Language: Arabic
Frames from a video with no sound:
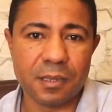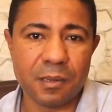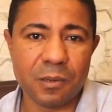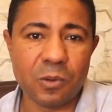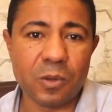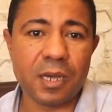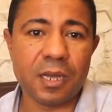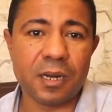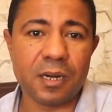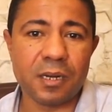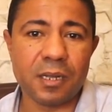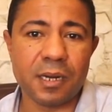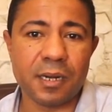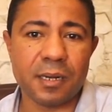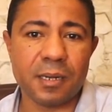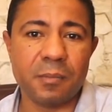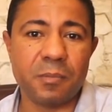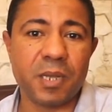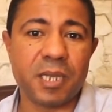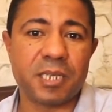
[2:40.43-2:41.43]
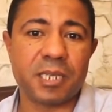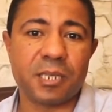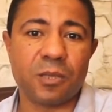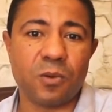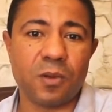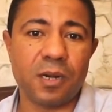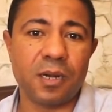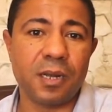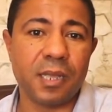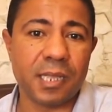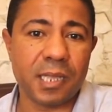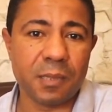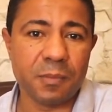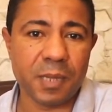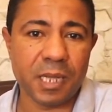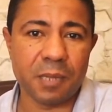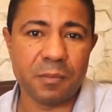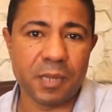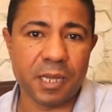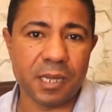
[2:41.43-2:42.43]
وقرر باش يدخل لهذا
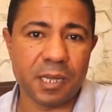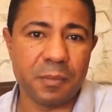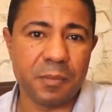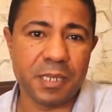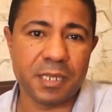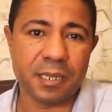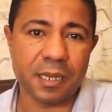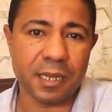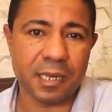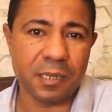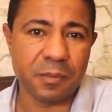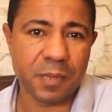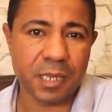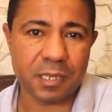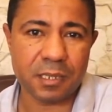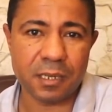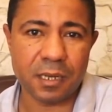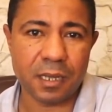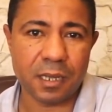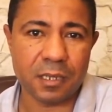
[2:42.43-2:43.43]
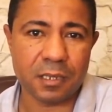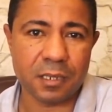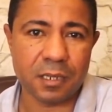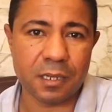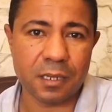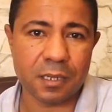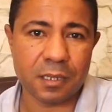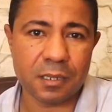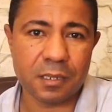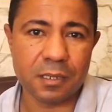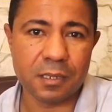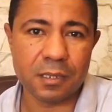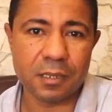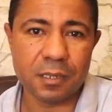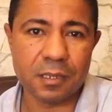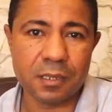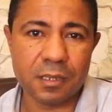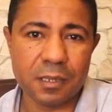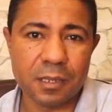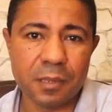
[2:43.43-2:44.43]
المعمعة بتعليمات عاجلة
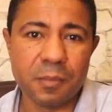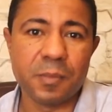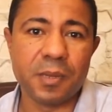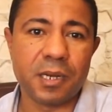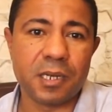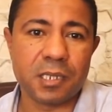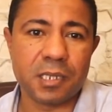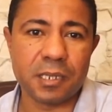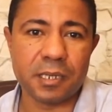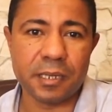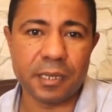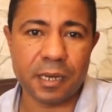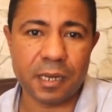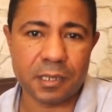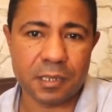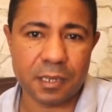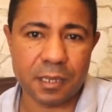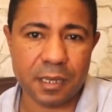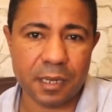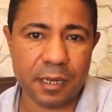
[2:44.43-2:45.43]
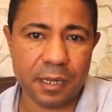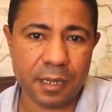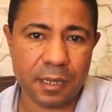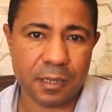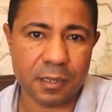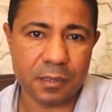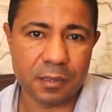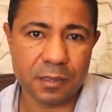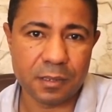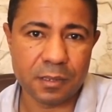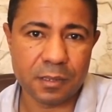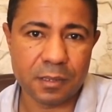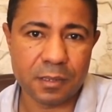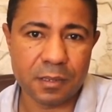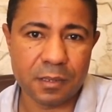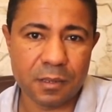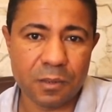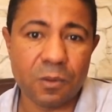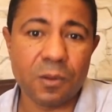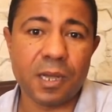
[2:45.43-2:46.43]
من الجنرال شنقريحة
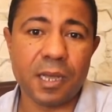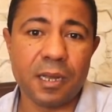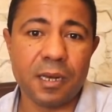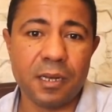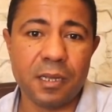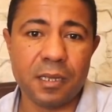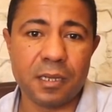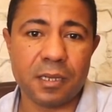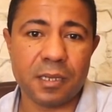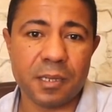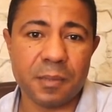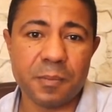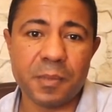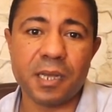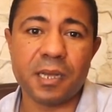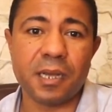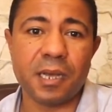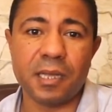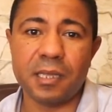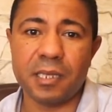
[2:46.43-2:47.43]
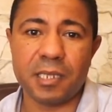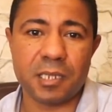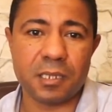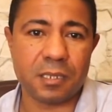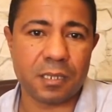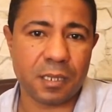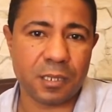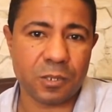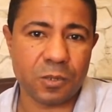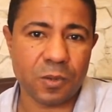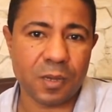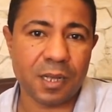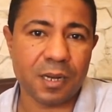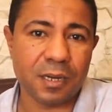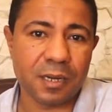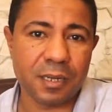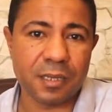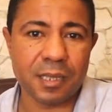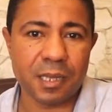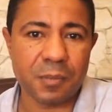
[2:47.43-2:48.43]
وقال لك ما غاديش نسكتوا على
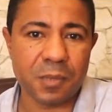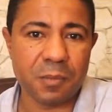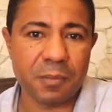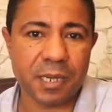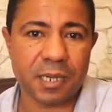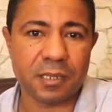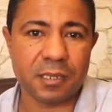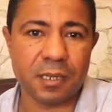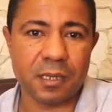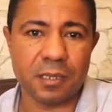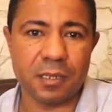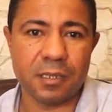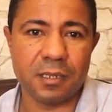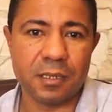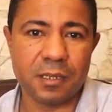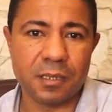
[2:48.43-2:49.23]
النظام المخزني